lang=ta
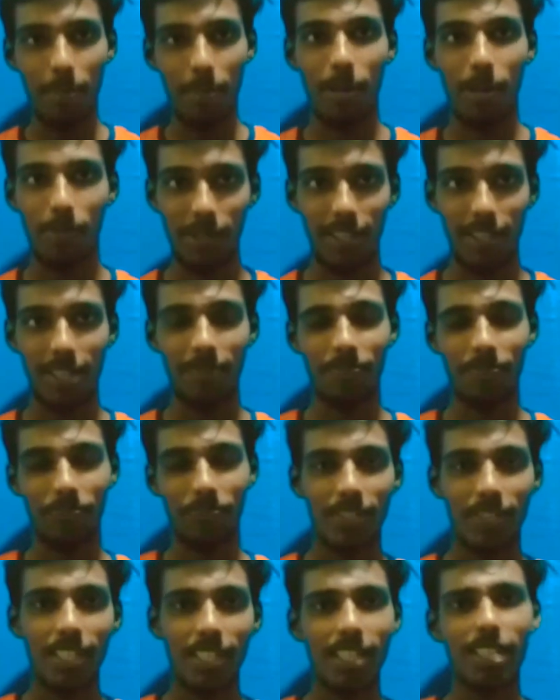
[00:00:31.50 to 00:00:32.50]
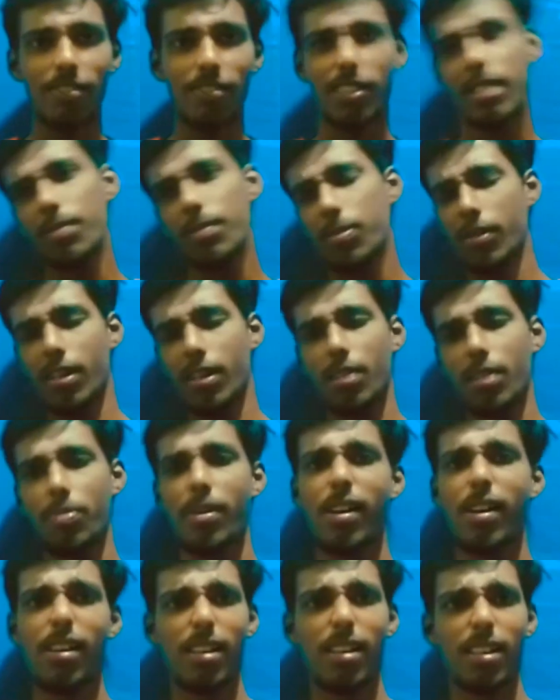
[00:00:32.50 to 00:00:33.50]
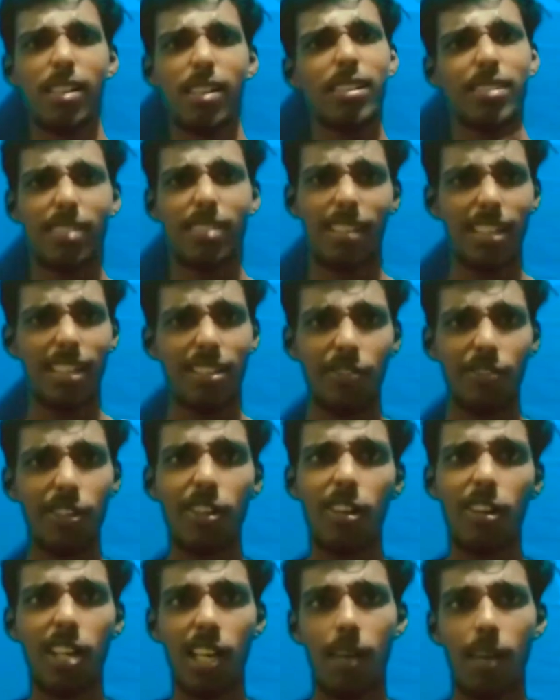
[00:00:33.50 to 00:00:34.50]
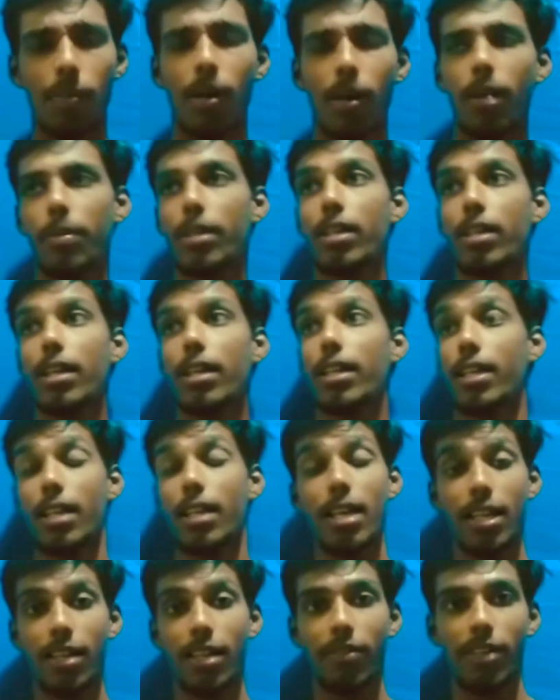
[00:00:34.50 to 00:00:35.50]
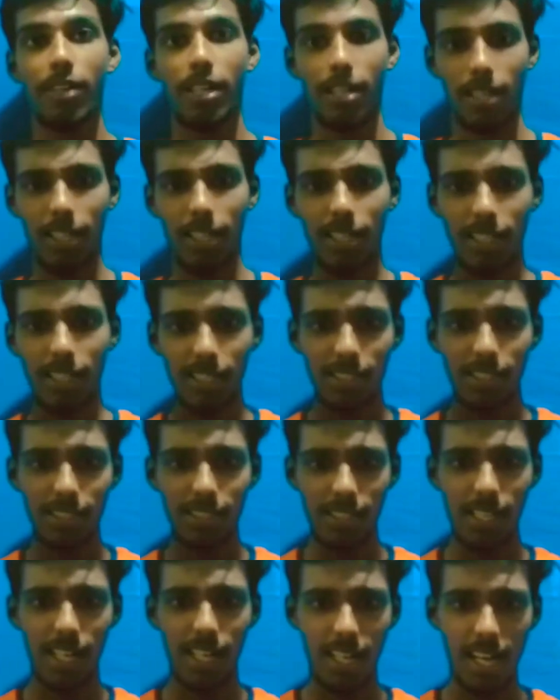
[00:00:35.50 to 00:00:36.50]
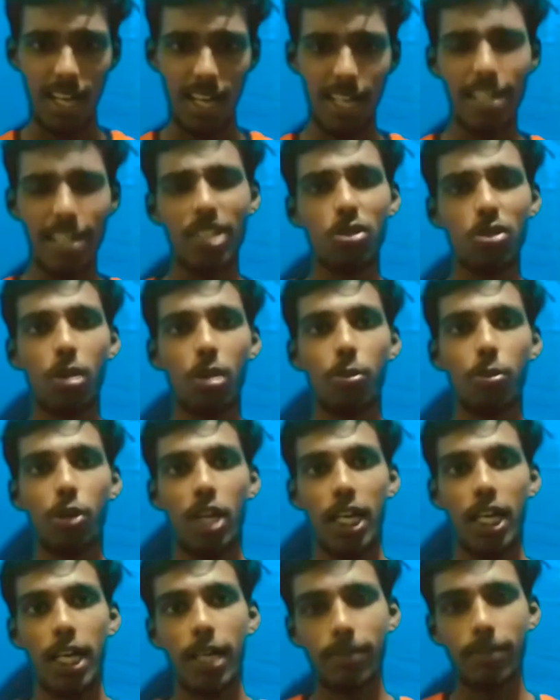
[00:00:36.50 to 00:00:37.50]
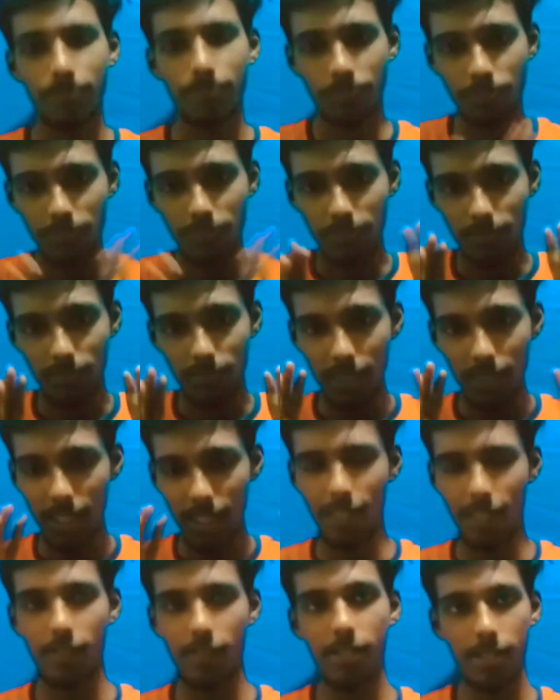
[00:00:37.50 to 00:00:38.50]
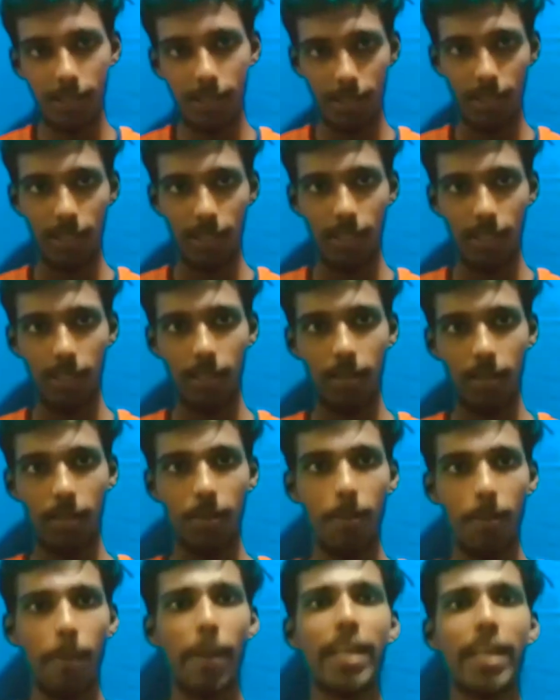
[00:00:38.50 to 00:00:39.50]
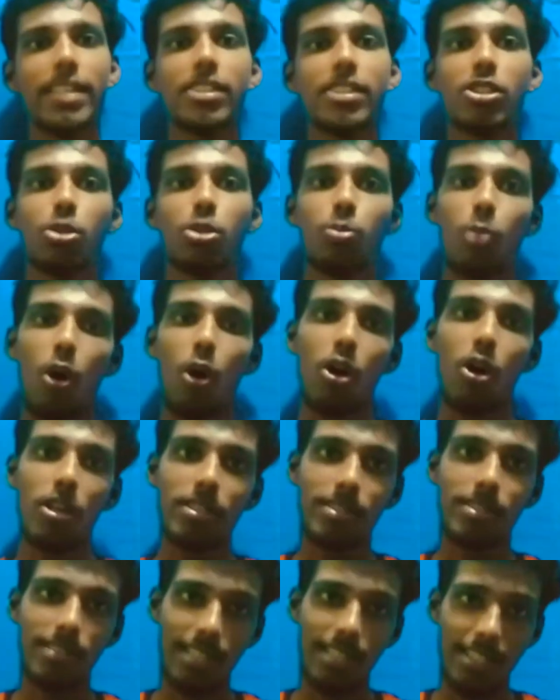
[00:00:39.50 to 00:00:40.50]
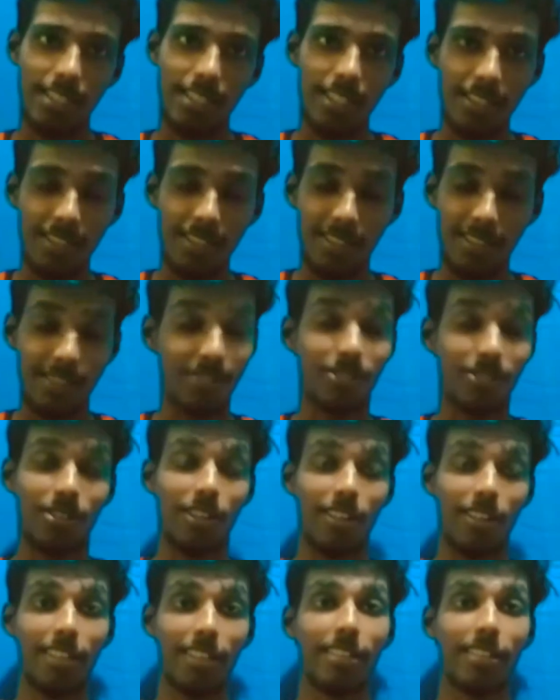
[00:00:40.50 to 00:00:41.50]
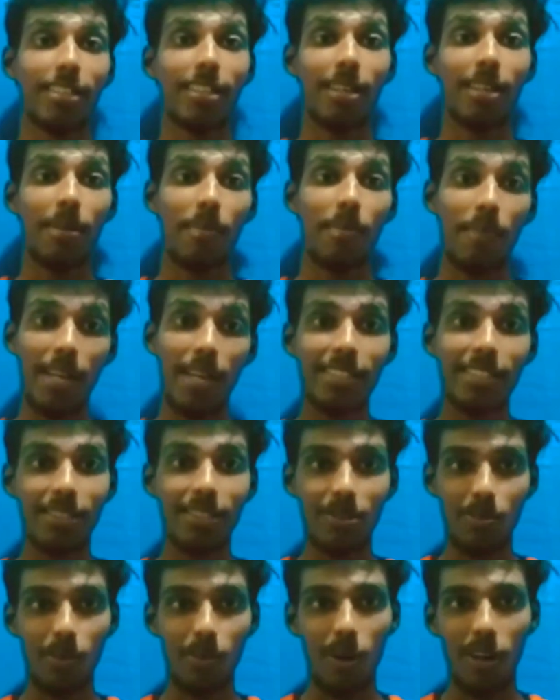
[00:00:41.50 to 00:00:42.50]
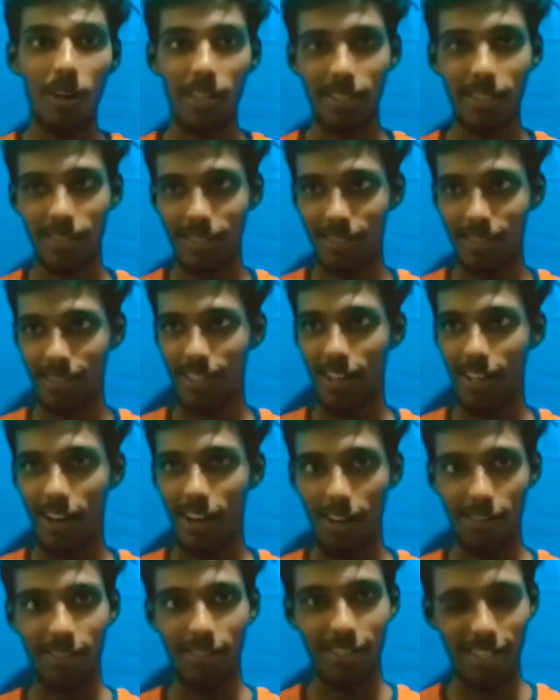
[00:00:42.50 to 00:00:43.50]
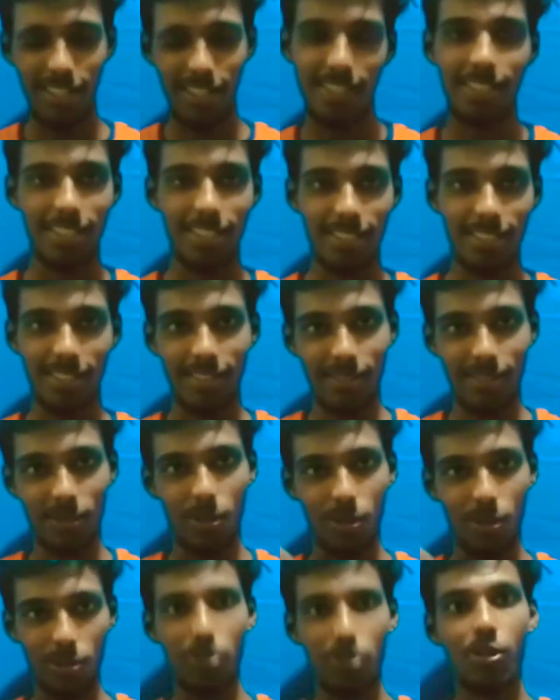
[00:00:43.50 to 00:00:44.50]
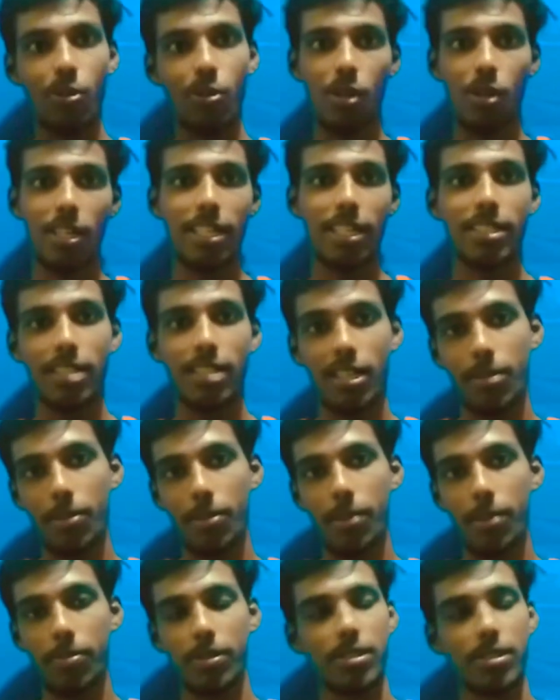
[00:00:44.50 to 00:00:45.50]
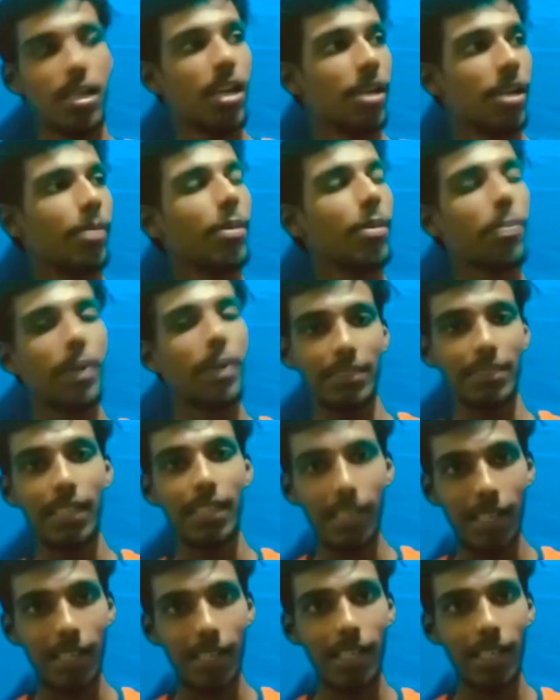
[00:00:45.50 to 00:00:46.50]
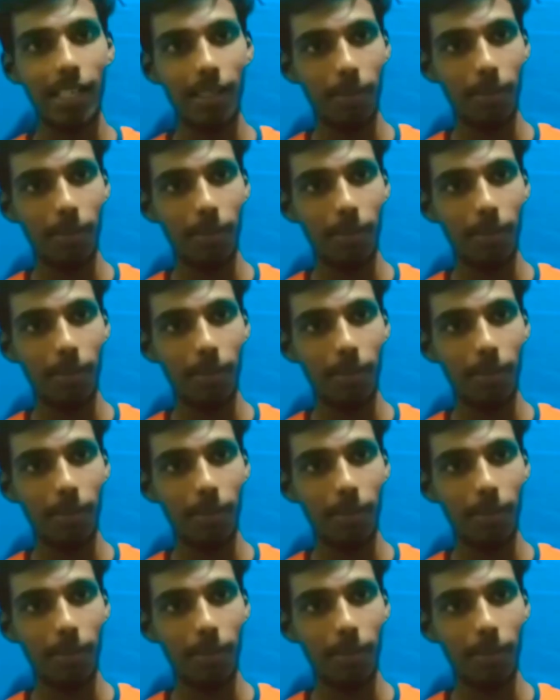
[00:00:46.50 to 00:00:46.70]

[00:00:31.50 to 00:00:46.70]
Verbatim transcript: நம்மளை பற்றி இது வந்து அப்போ கேர்ள்ஸுக்குலாம் அந்த வீடியோ இல்லைப்பா அப்படின்னு கேட்டிங்கன்னா இல்லவே இல்லைங்க இதில் நான் என்ன சொல்ல போகிறேன்னா அதாவது இந்த மென்ஸ் பாய்ஸ் லெஜண்ட்ஸ் சாரி மென்ஸ் பாய்ஸ் இந்த அல்ட்ரா லெஜண்ட்ஸ் கொஞ்சம் ஓல்டேஜான பீப்புள்ஸ் இப்படி பசங்க